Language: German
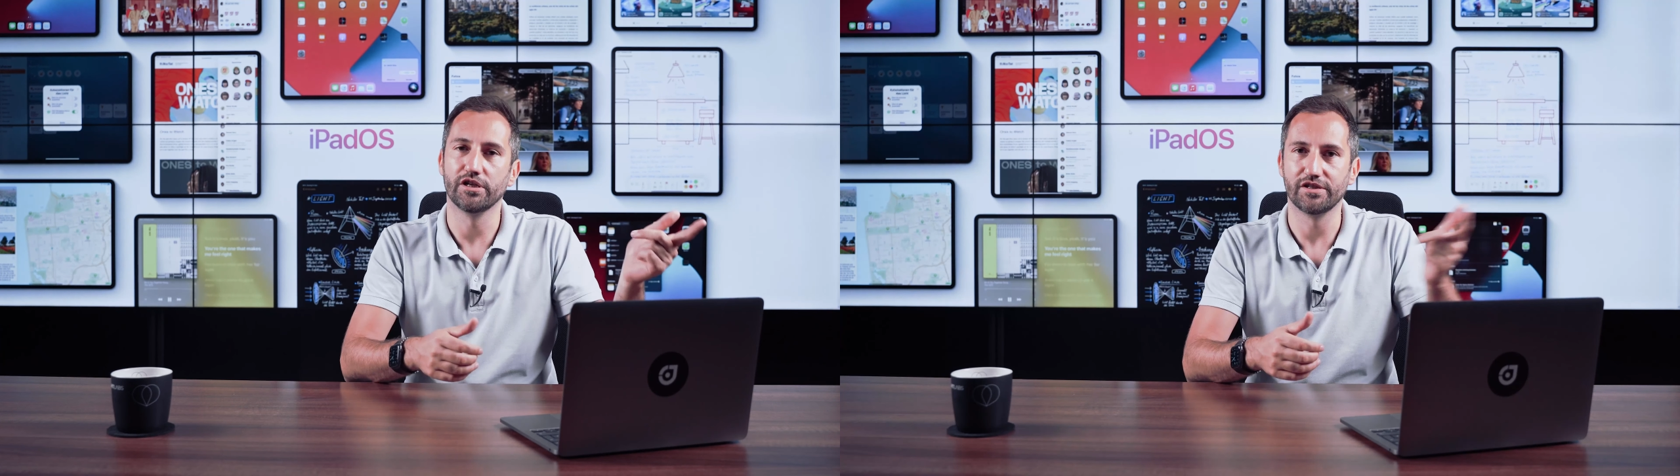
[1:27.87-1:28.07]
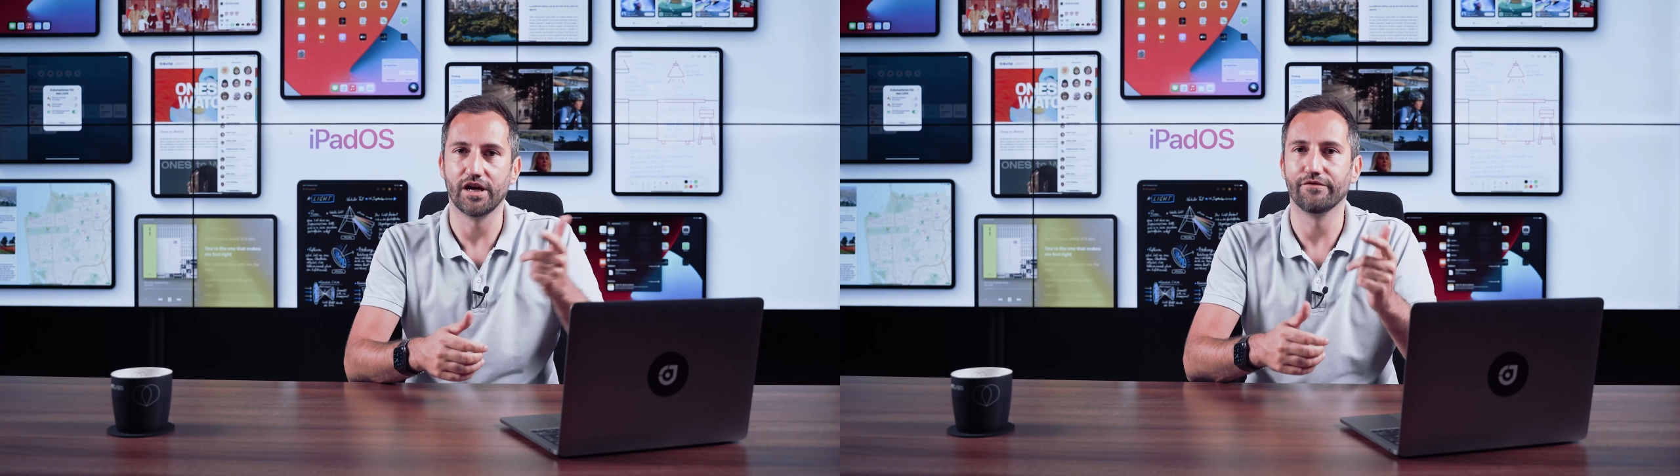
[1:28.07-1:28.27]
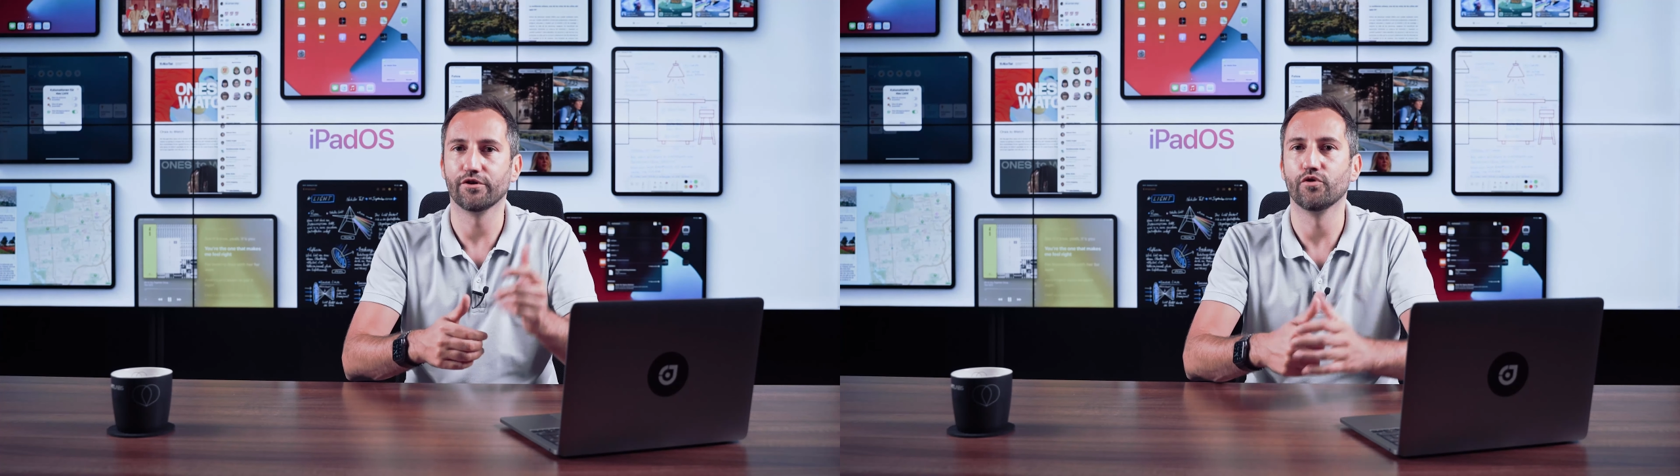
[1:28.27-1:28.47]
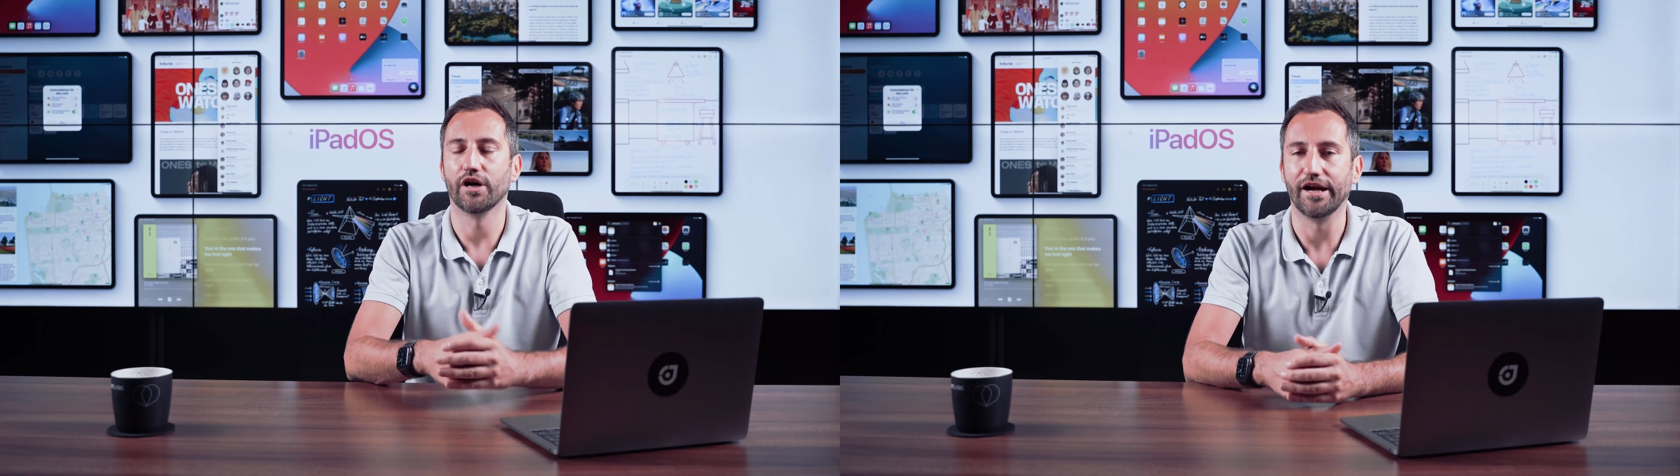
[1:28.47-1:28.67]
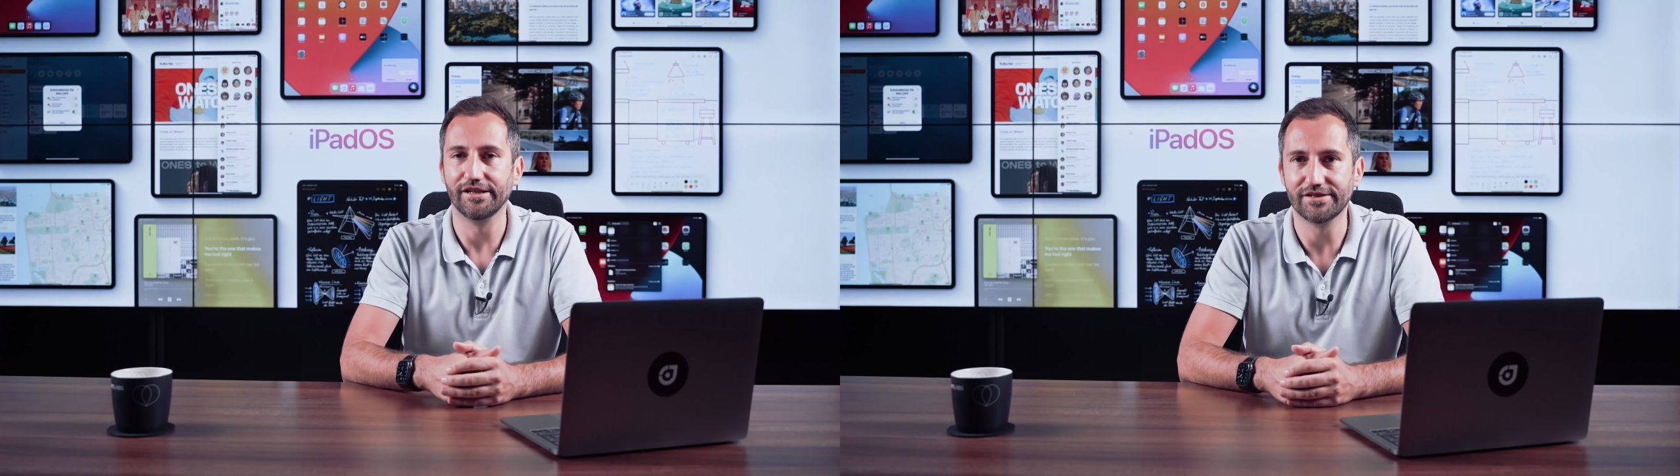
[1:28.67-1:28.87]
ich sie einfach nur
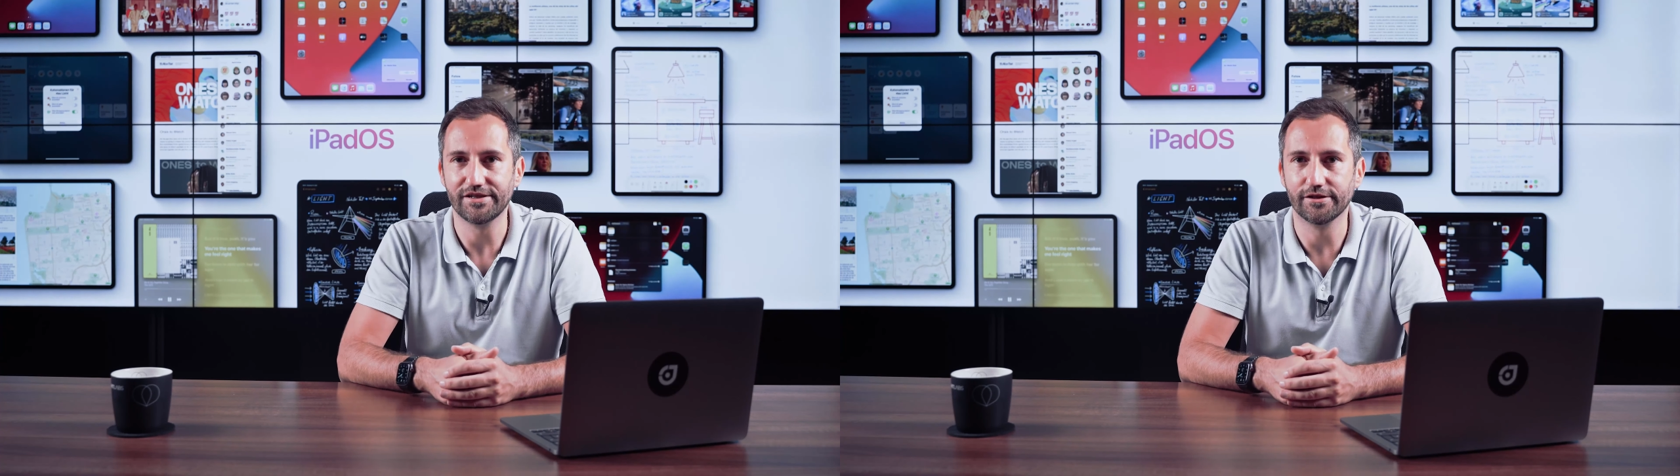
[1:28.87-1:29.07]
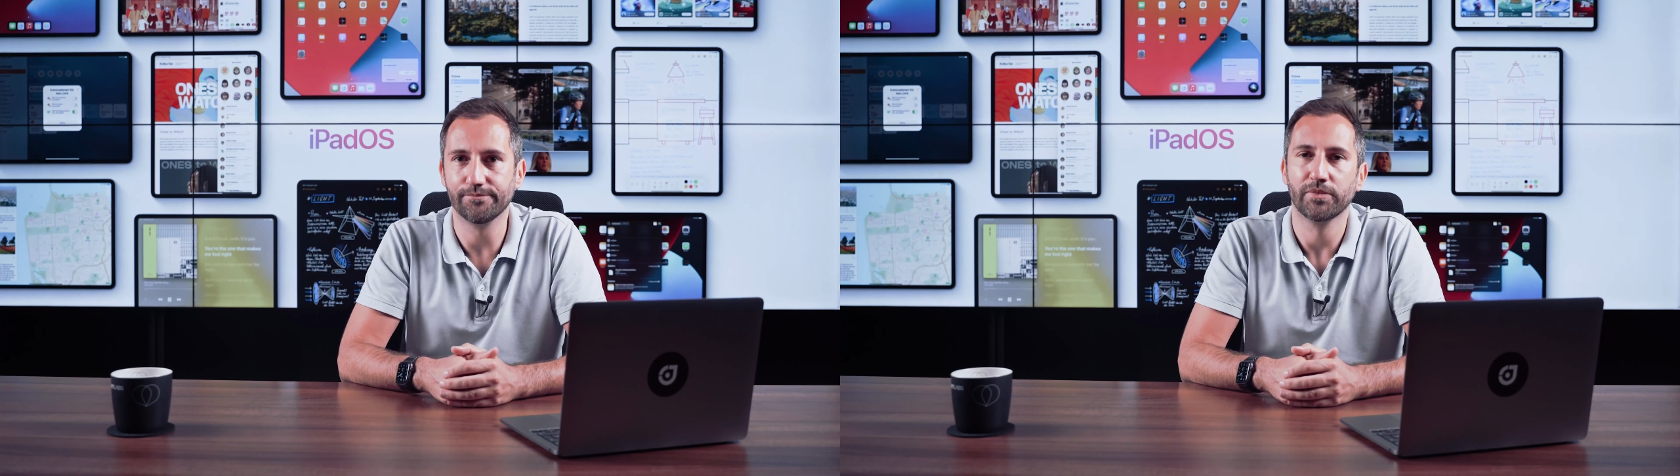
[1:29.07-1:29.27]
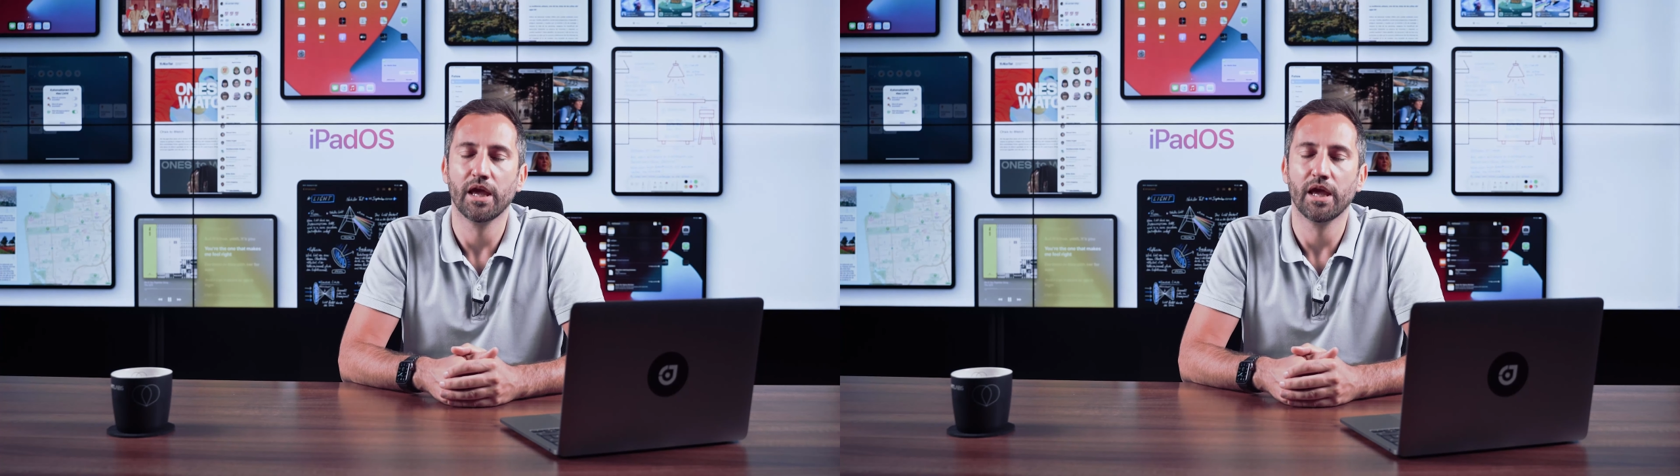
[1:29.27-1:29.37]
reinziehe.